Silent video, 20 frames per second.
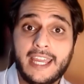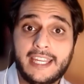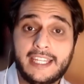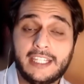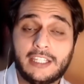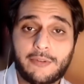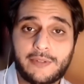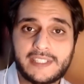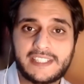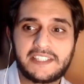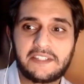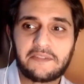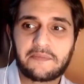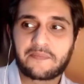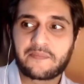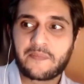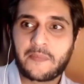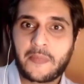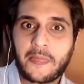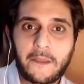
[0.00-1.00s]
Então, assim,
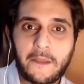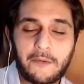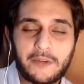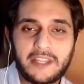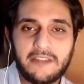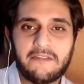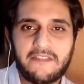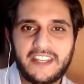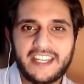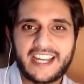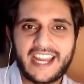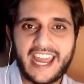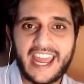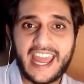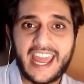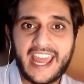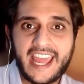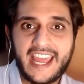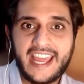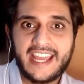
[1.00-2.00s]
o que fica
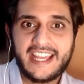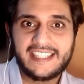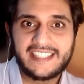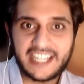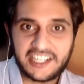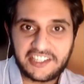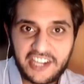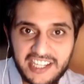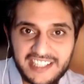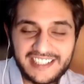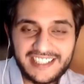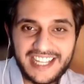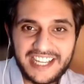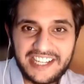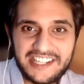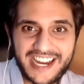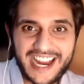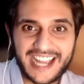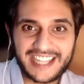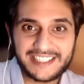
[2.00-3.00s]
é, se a gente se
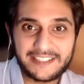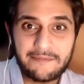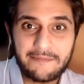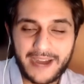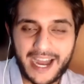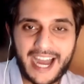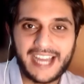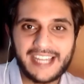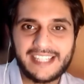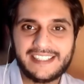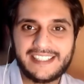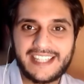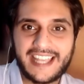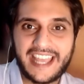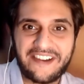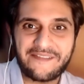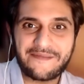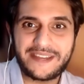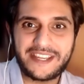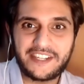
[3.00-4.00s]
dedicasse mais e
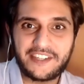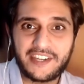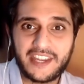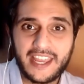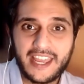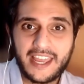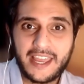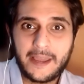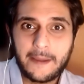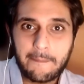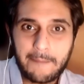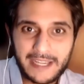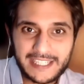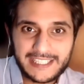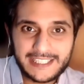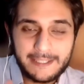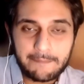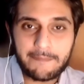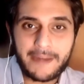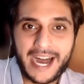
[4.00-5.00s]
realmente
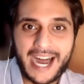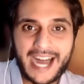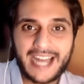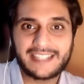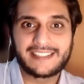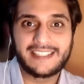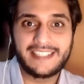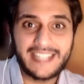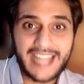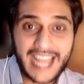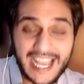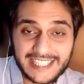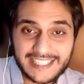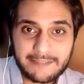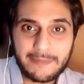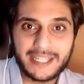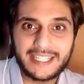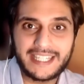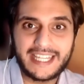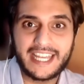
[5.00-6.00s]
participasse dessa
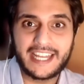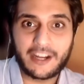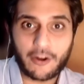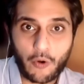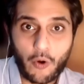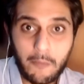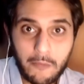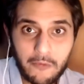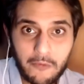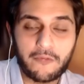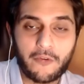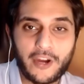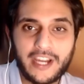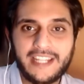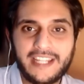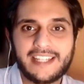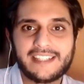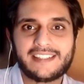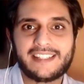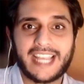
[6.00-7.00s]
maneira, como foi
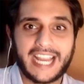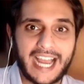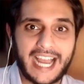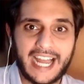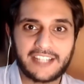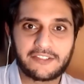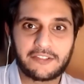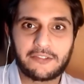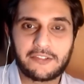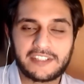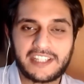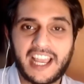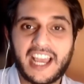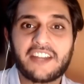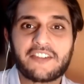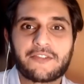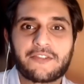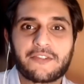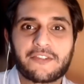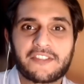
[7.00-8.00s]
nesse caso dos
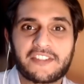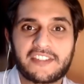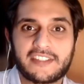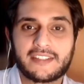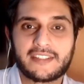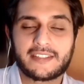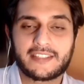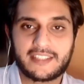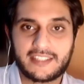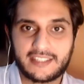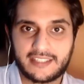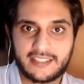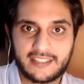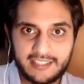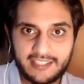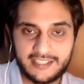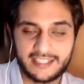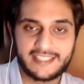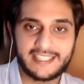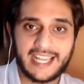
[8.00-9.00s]
reajustes
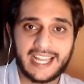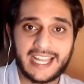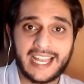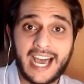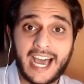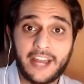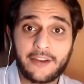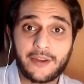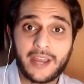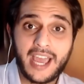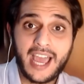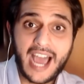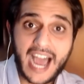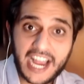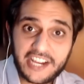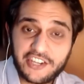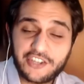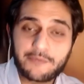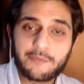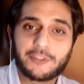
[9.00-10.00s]
de salário,
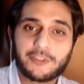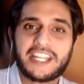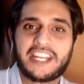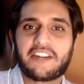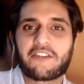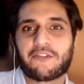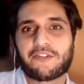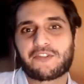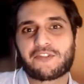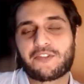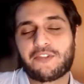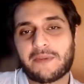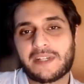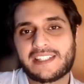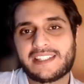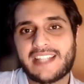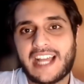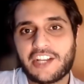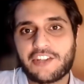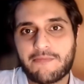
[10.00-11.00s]
a gente poderia construir uma
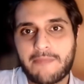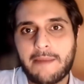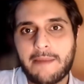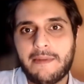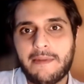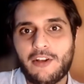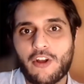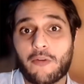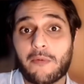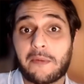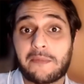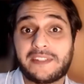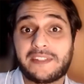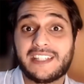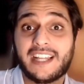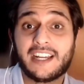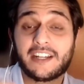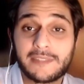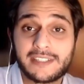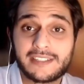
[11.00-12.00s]
cidade bem melhor,
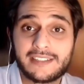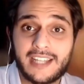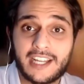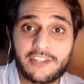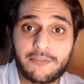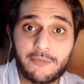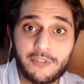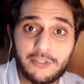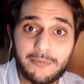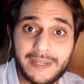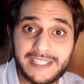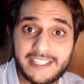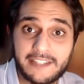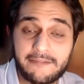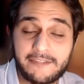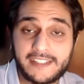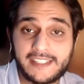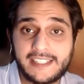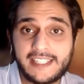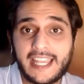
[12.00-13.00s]
uma, cidade muito mais
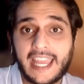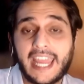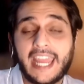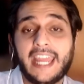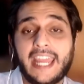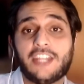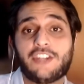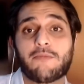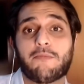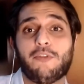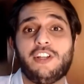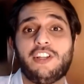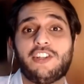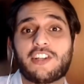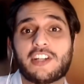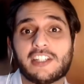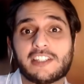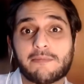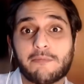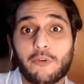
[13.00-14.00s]
eficiente,
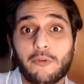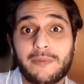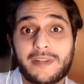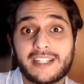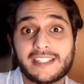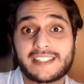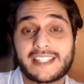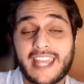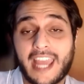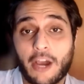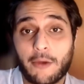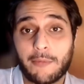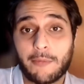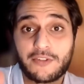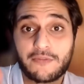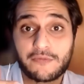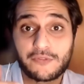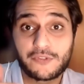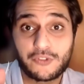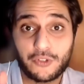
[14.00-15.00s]
políticas públicas que
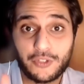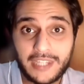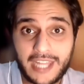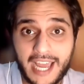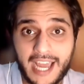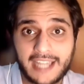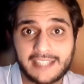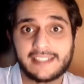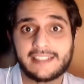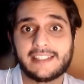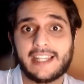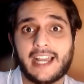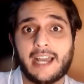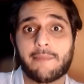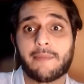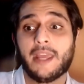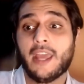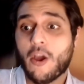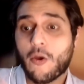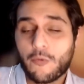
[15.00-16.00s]
realmente funcionassem,
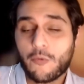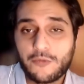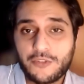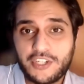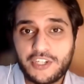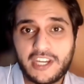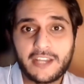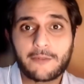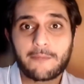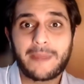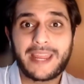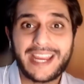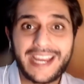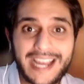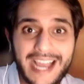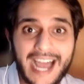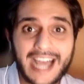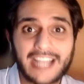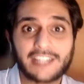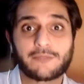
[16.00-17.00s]
sabe? Um dinheiro bem
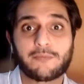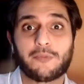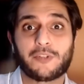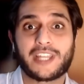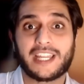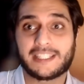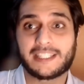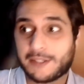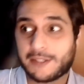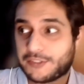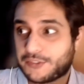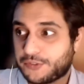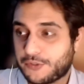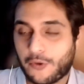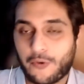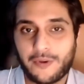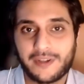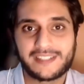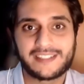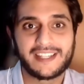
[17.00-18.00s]
gasto, porque as
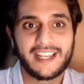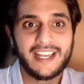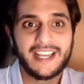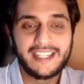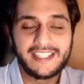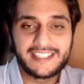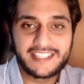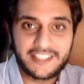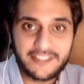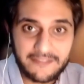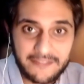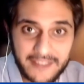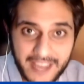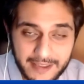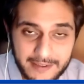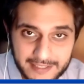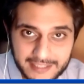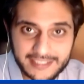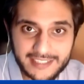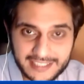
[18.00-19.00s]
pessoas
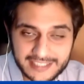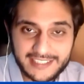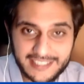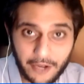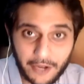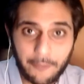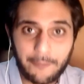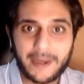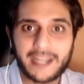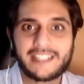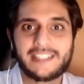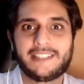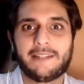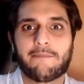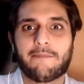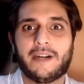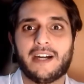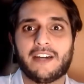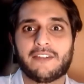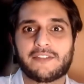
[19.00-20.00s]
estiver, estão
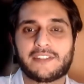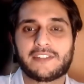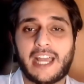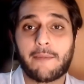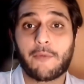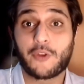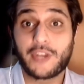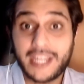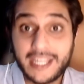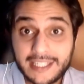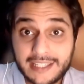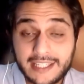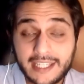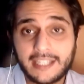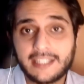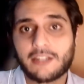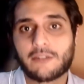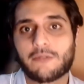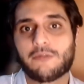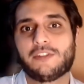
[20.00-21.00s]
participando, sabe?
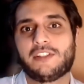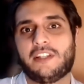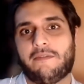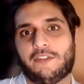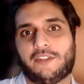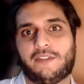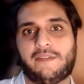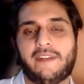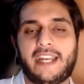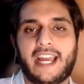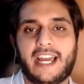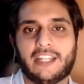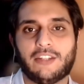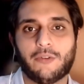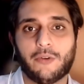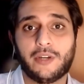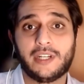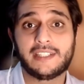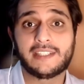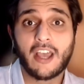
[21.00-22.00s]
Orientando, inclusive, os
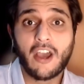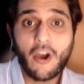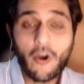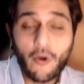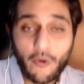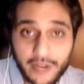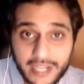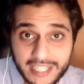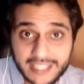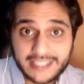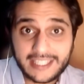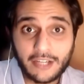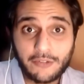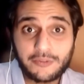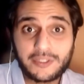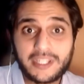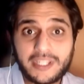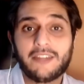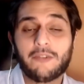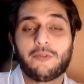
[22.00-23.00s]
vereadores, orientando
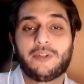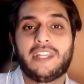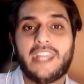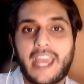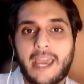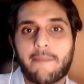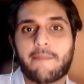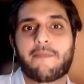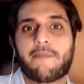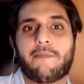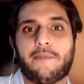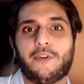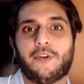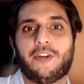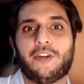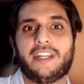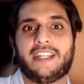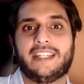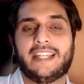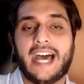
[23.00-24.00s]
que, o que é
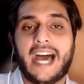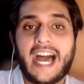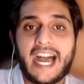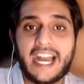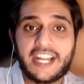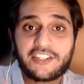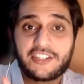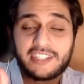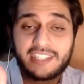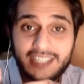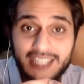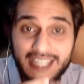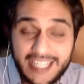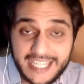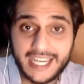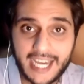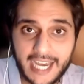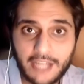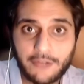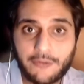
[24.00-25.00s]
prioridade,
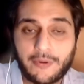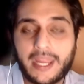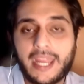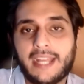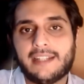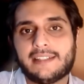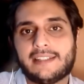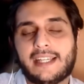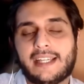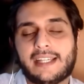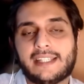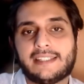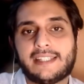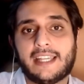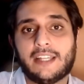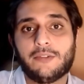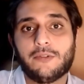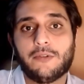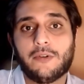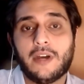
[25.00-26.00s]
guiando eles, né?
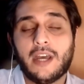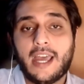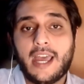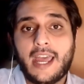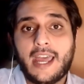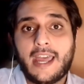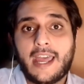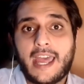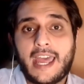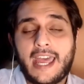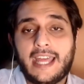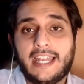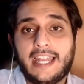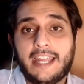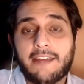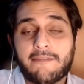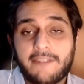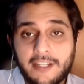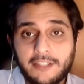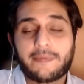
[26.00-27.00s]
Sendo, é,
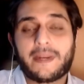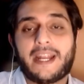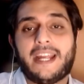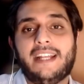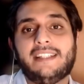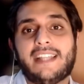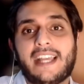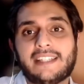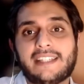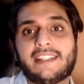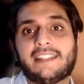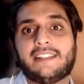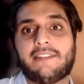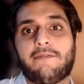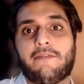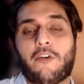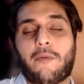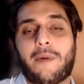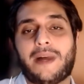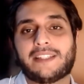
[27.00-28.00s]
levando para eles essas
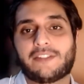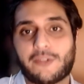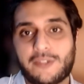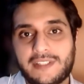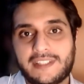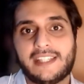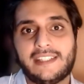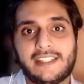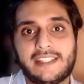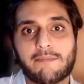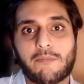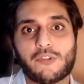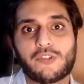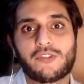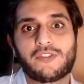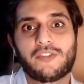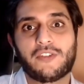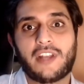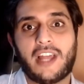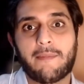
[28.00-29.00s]
informações, esses
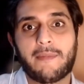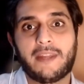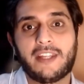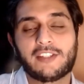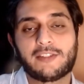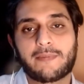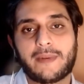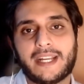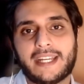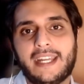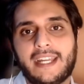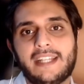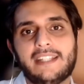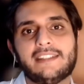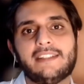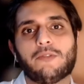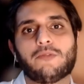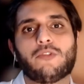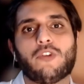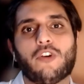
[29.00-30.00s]
posicionamentos, para que eles
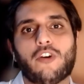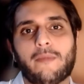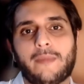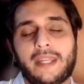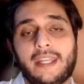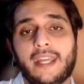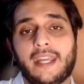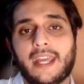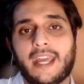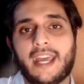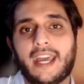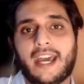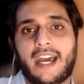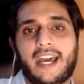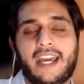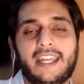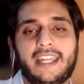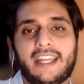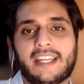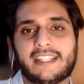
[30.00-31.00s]
não tomem
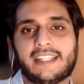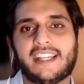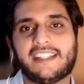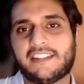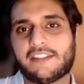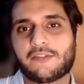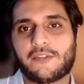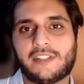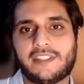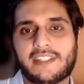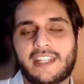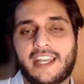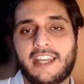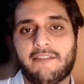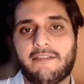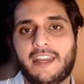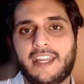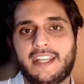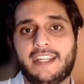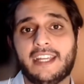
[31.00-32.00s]
aí as decisões da
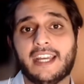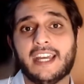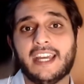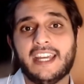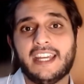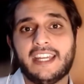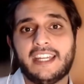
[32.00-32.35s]
reveria.